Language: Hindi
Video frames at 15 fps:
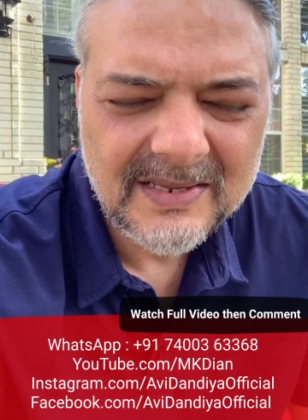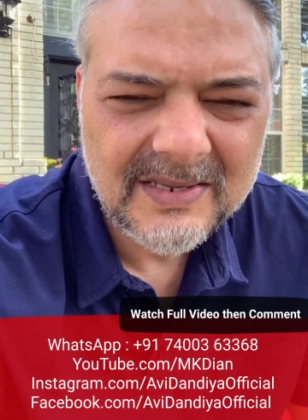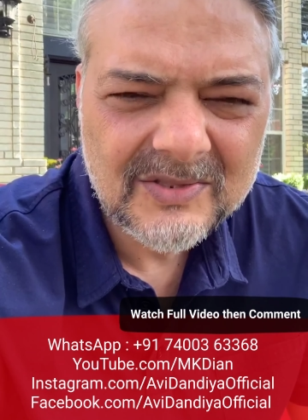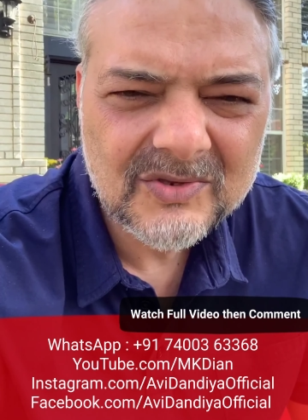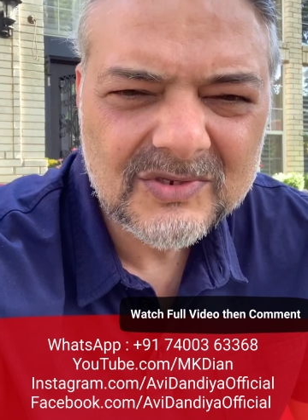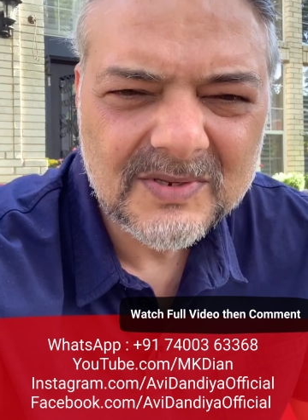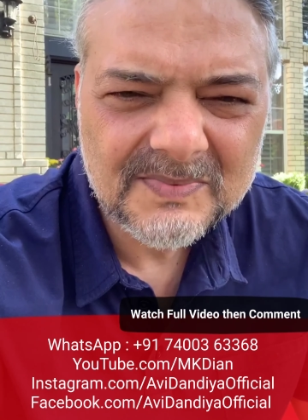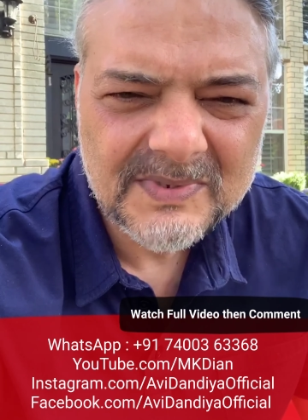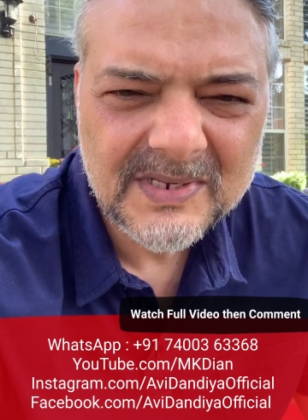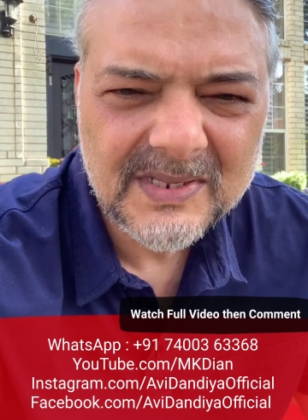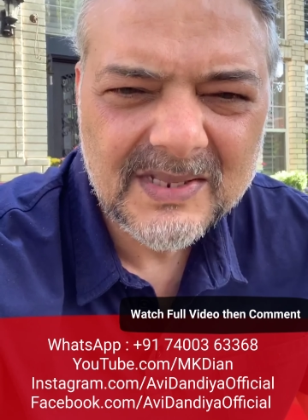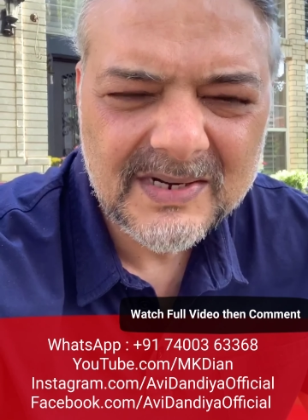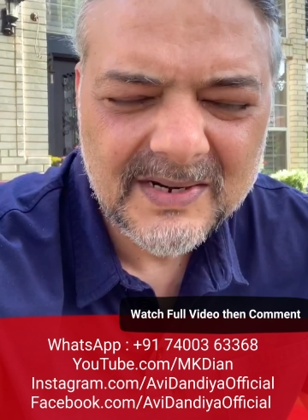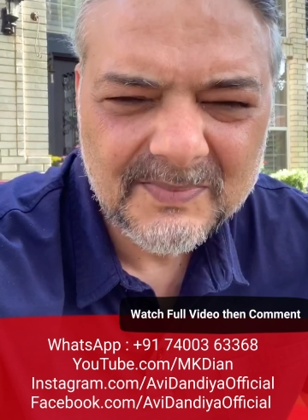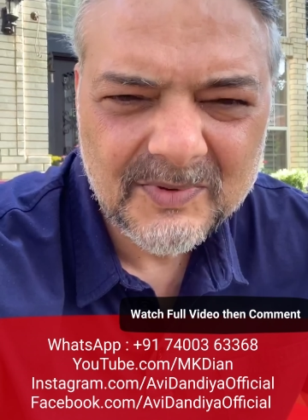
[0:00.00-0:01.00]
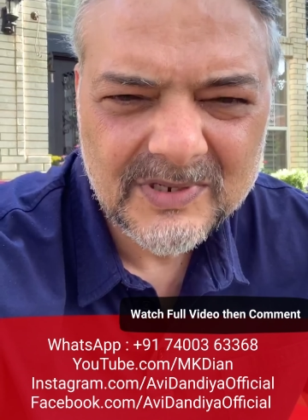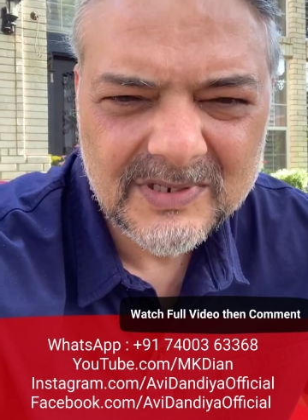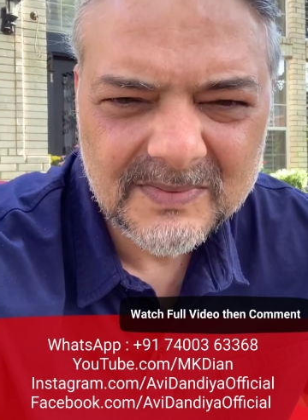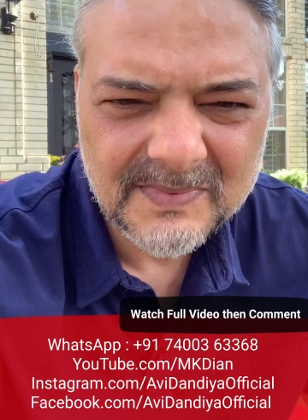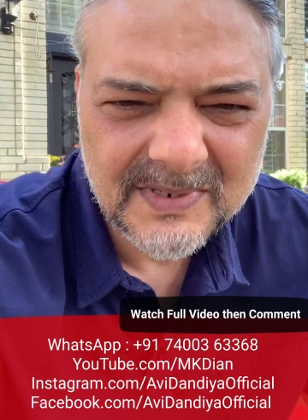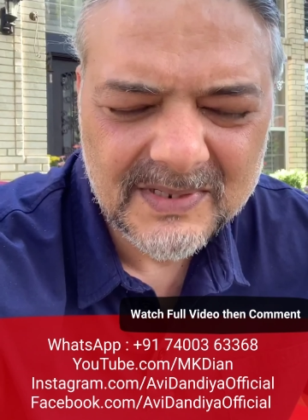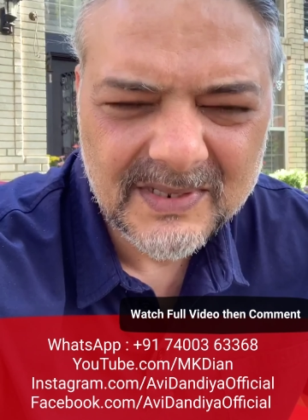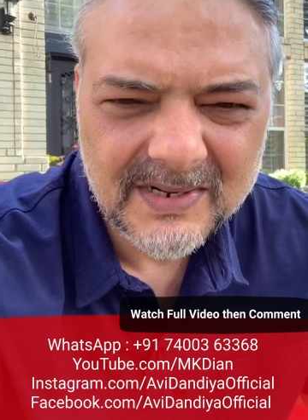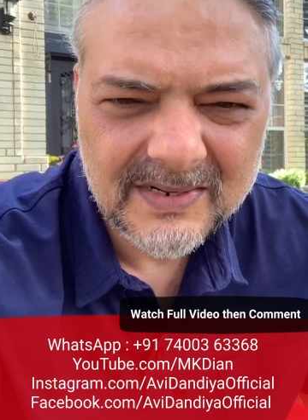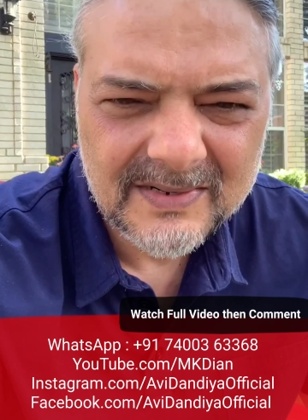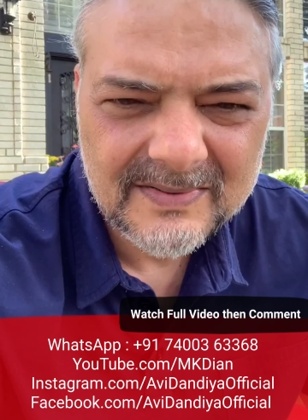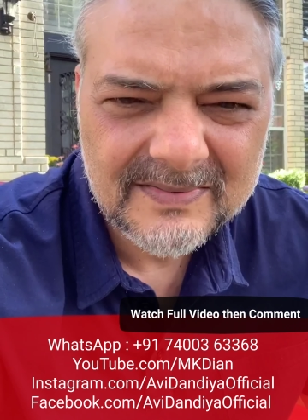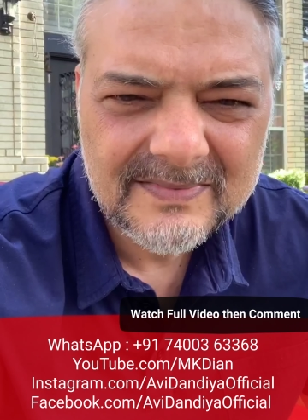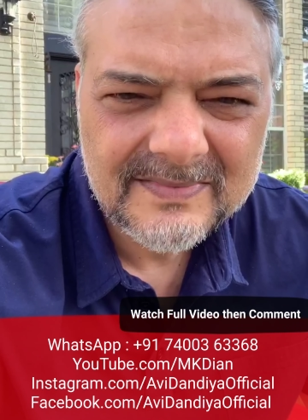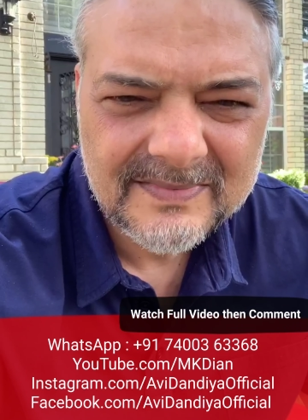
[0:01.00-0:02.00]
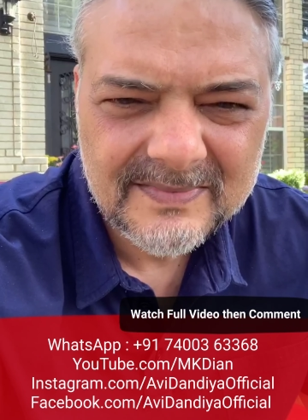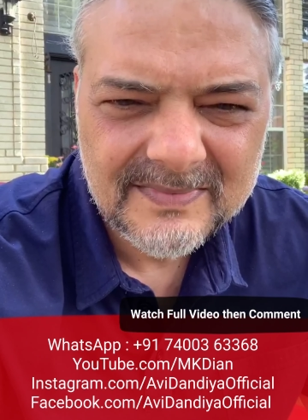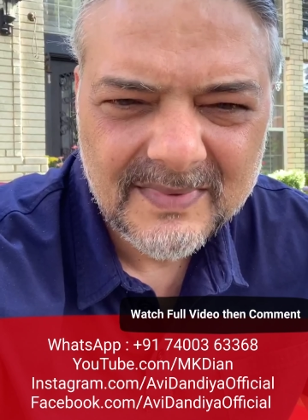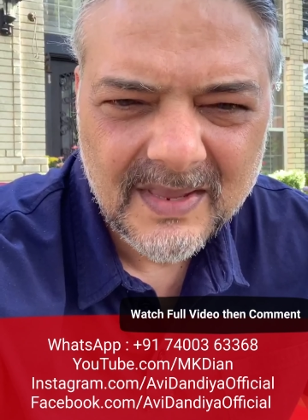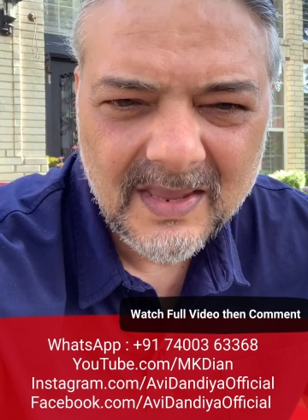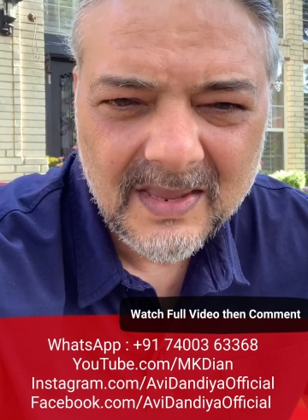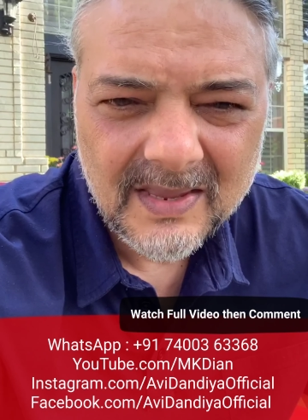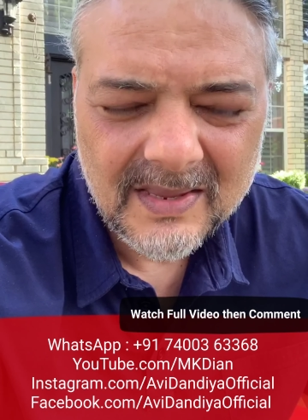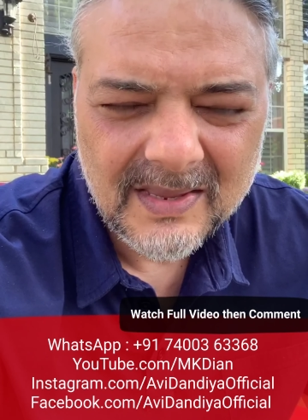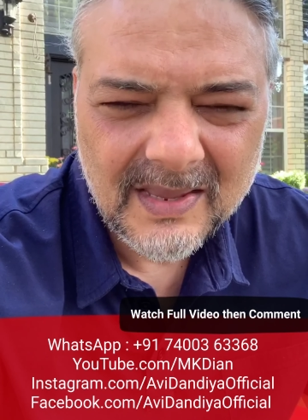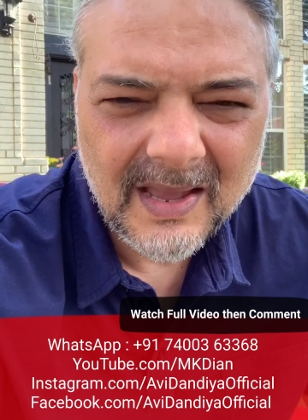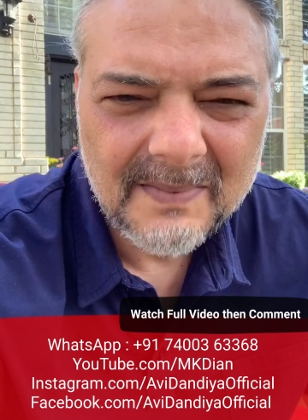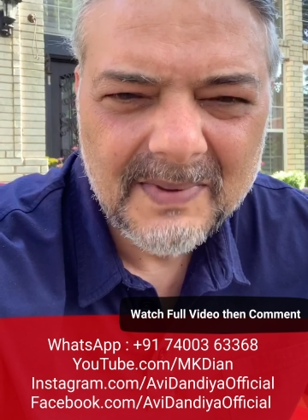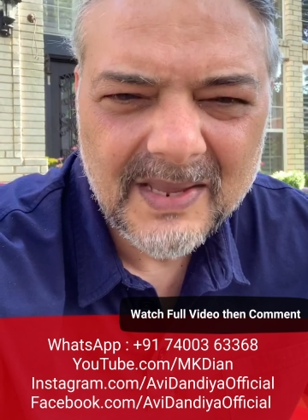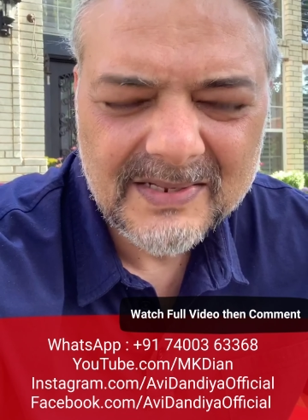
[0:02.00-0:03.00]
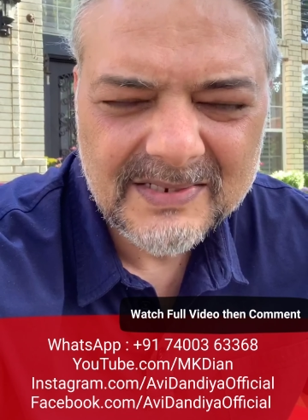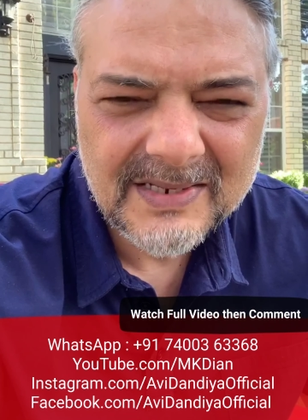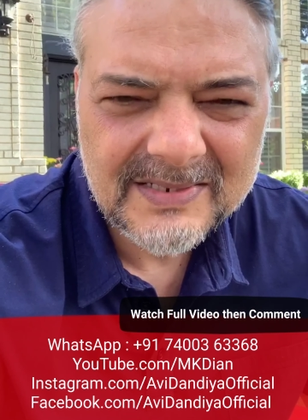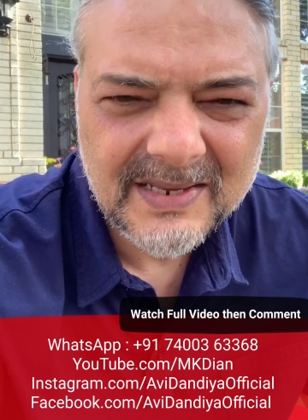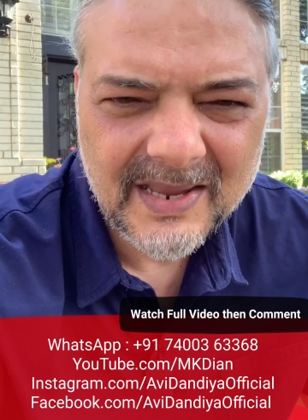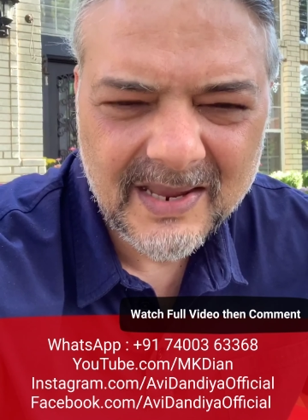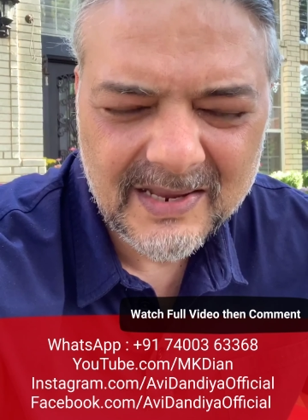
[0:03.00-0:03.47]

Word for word: ये तो सबसे ज़्यादा नेपोटिज्म है इधर यहाँ पे ऐसे ऐसे